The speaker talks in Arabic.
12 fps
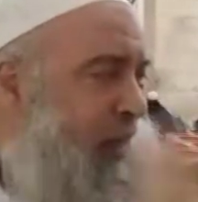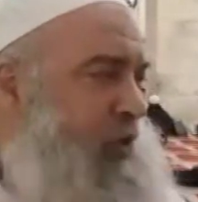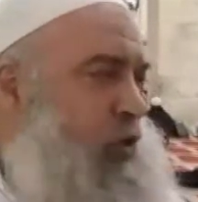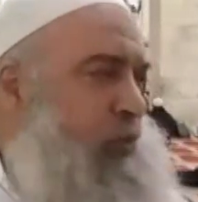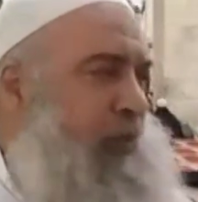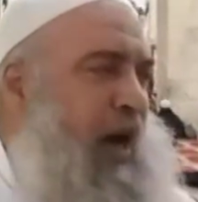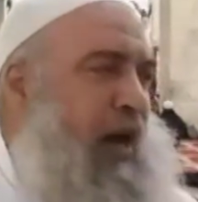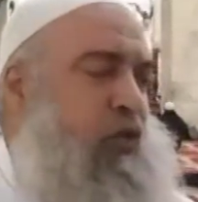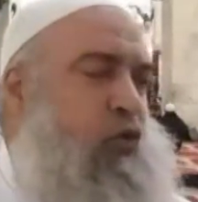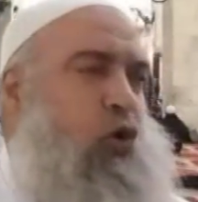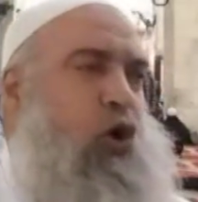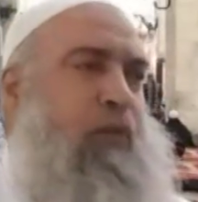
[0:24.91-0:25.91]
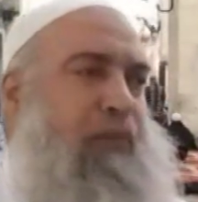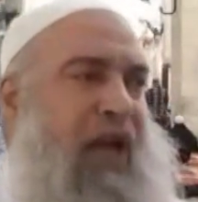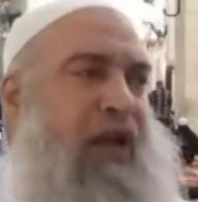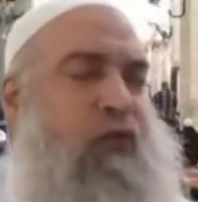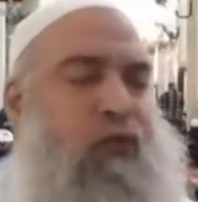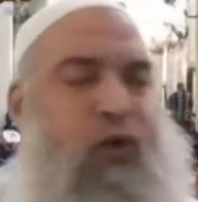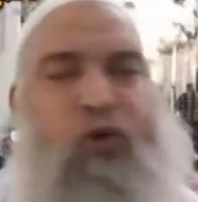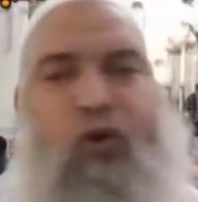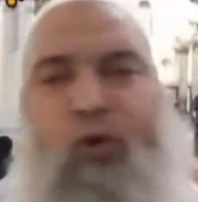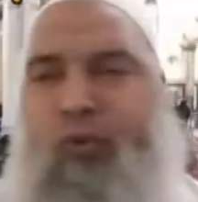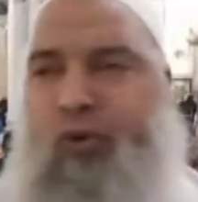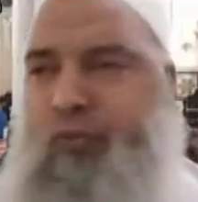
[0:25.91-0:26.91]
يبعث كل من في
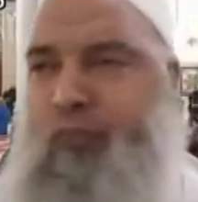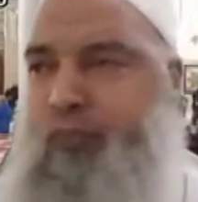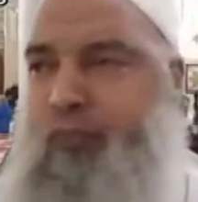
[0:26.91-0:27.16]
القبور